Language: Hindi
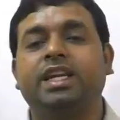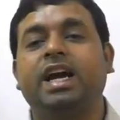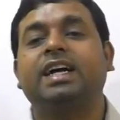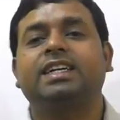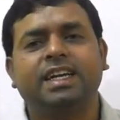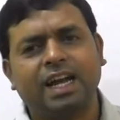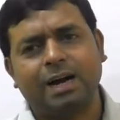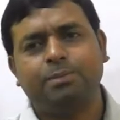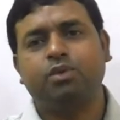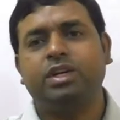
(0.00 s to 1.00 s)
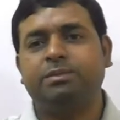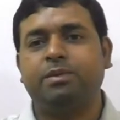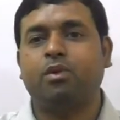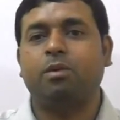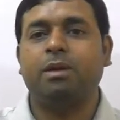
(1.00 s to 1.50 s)
करिए अगर आपको
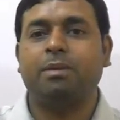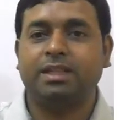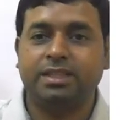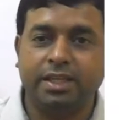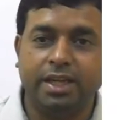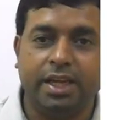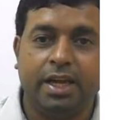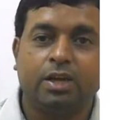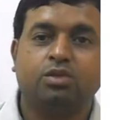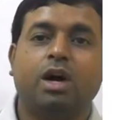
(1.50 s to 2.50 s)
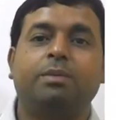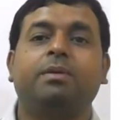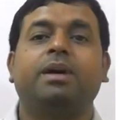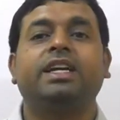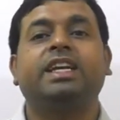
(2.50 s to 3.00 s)
इनमें प्रॉब्लम आती है तो आप
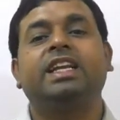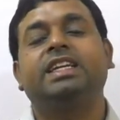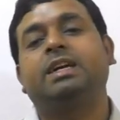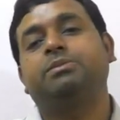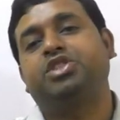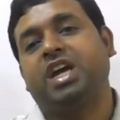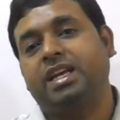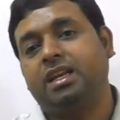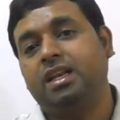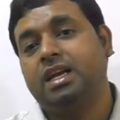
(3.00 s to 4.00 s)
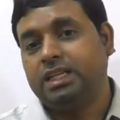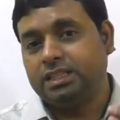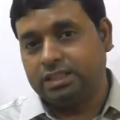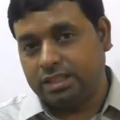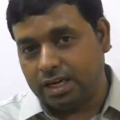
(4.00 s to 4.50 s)
हमारे टेलीग्राम चैनल
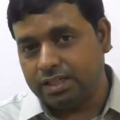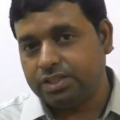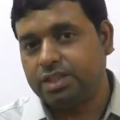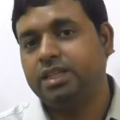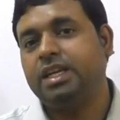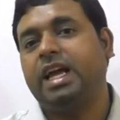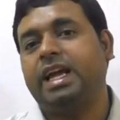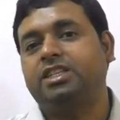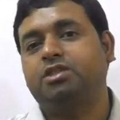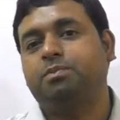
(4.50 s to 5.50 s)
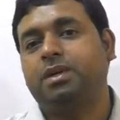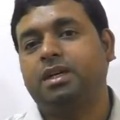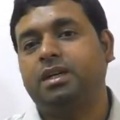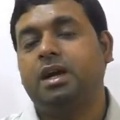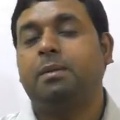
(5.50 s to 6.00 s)
द स्टडी एक्स
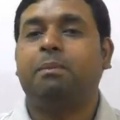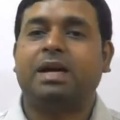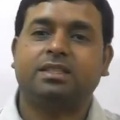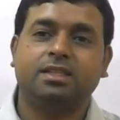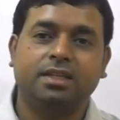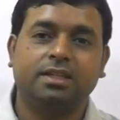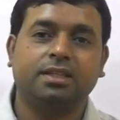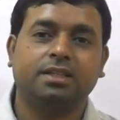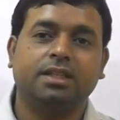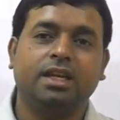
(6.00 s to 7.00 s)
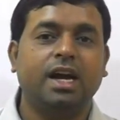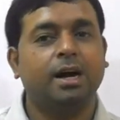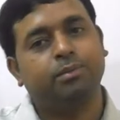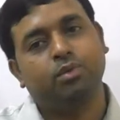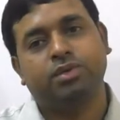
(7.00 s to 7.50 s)
पर मैसेज कर सकते हैं
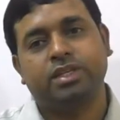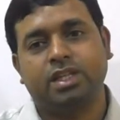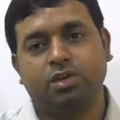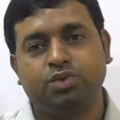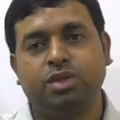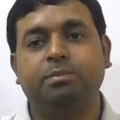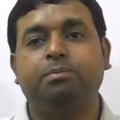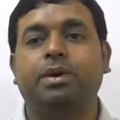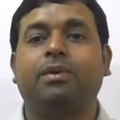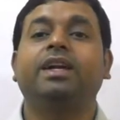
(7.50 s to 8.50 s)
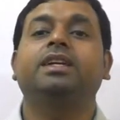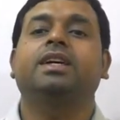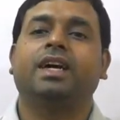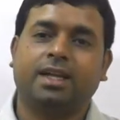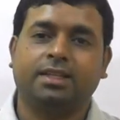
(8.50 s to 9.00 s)
आपको उसका सोल्यूशन
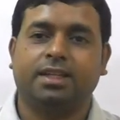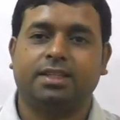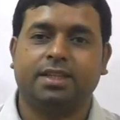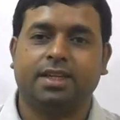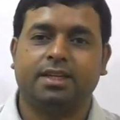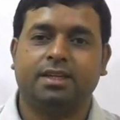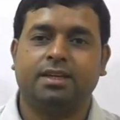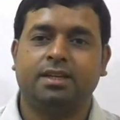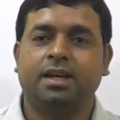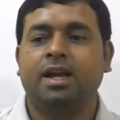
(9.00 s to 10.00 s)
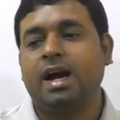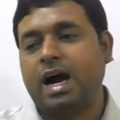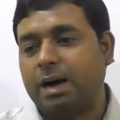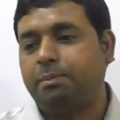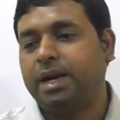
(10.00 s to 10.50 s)
प्रोवाइड करा दिया जाएगा
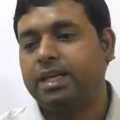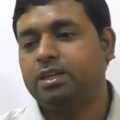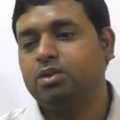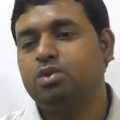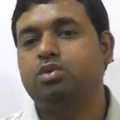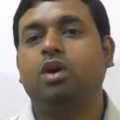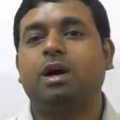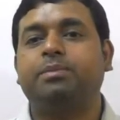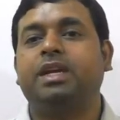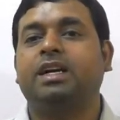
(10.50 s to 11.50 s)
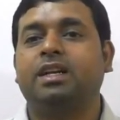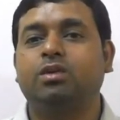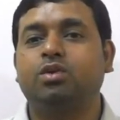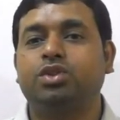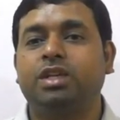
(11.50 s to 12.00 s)
अब बढ़ेंगे दोस्तों अपने अगले
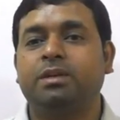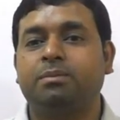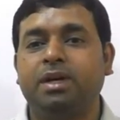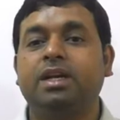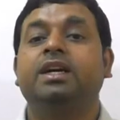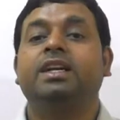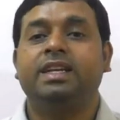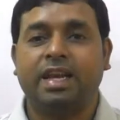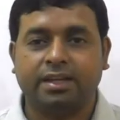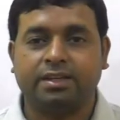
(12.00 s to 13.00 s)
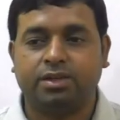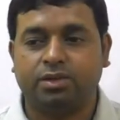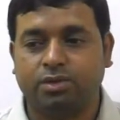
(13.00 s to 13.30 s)
क्वेश्चन नंबर नाइन की